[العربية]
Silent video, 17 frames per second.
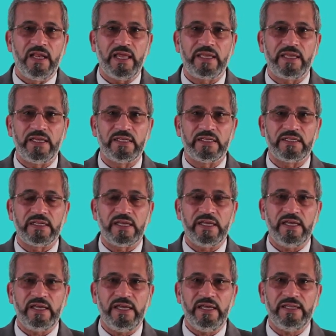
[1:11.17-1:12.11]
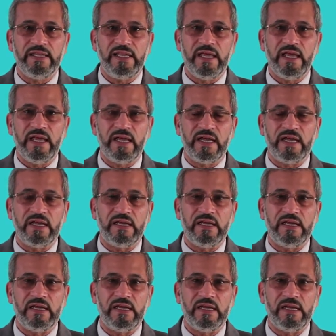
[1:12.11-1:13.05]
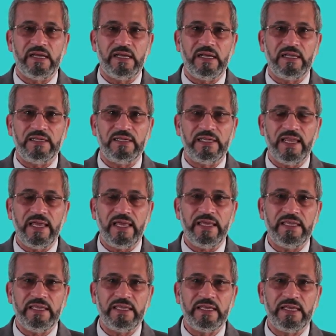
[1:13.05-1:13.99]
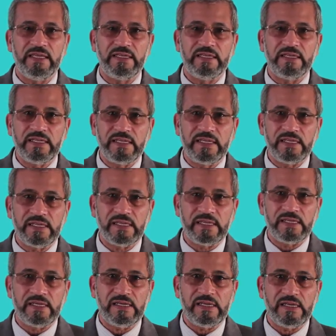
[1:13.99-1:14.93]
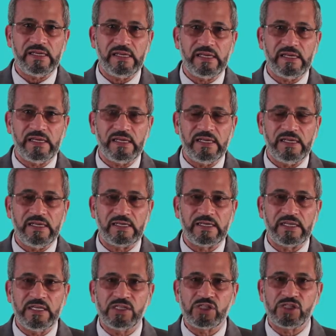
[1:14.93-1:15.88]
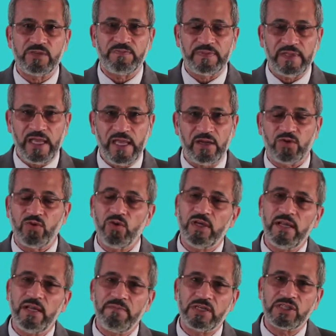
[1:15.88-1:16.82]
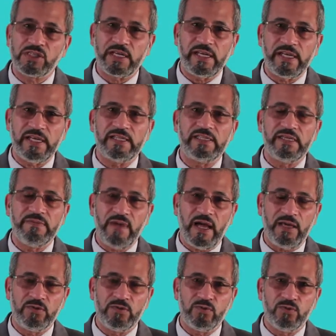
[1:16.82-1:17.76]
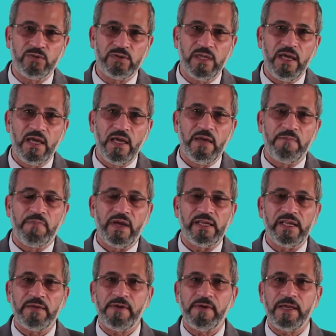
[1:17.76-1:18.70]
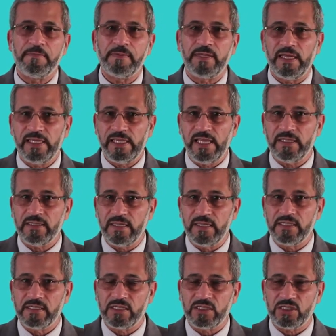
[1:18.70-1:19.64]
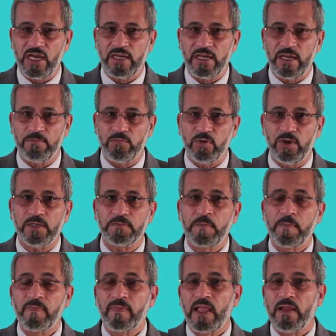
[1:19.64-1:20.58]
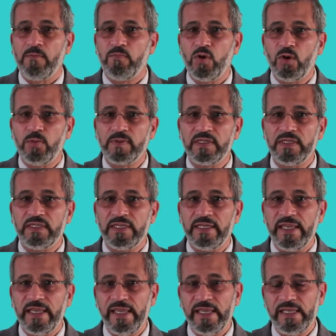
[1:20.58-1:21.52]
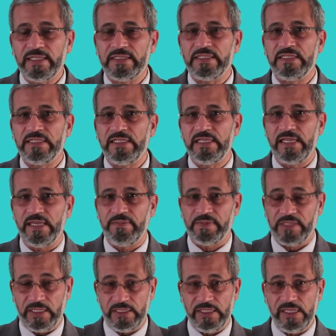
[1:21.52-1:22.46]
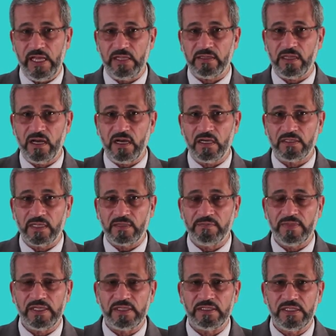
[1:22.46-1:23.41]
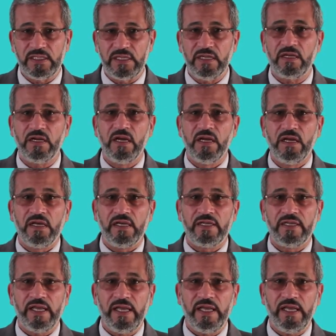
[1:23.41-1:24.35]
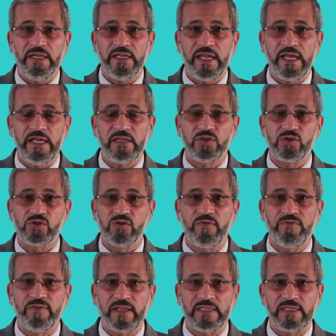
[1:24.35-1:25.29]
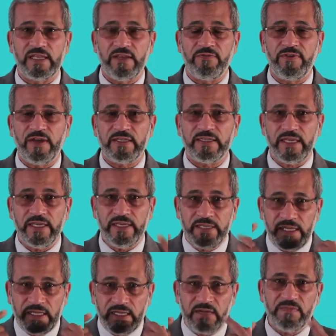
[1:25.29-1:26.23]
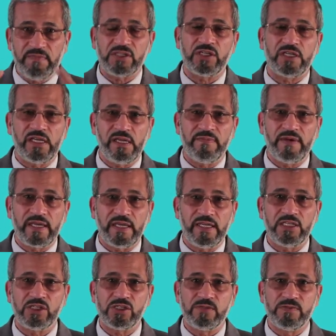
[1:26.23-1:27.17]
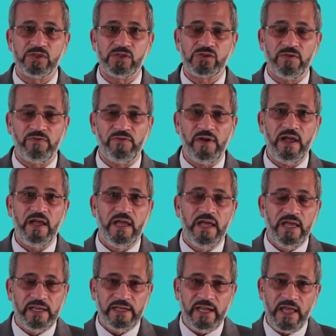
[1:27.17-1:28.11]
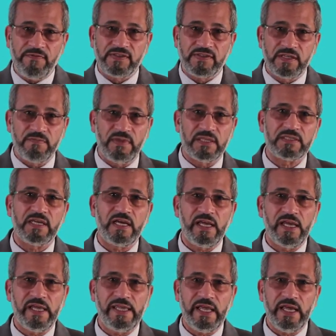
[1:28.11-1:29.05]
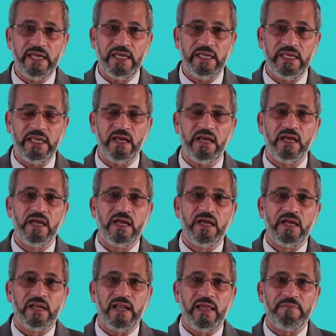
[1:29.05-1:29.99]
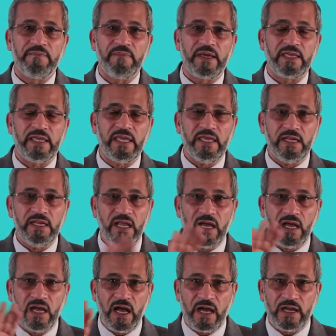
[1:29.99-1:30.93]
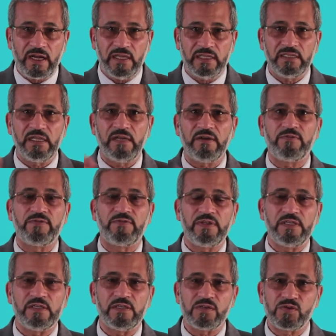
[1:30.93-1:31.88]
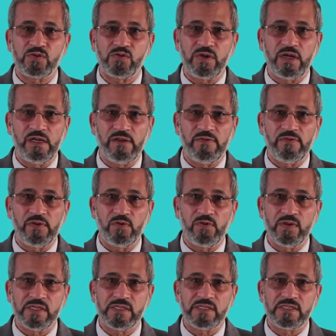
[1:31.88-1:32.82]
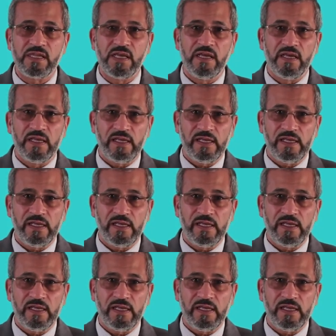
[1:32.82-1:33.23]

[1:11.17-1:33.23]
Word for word: لكن احنا آه، نلاقي ان الرنج آه، الرينج بتاع الرؤيه البشريه دي محدود بينما امكانيات الاستشعار عن بعد ممكن ان هي تديني امكانيات اكتر بكتير ان احنا نشوف اختلافات عينينا البشريه ما كانتش بنشوفها نفس المنطقه هي هي لما جينا عرضنا في الصوره اللي في الوسط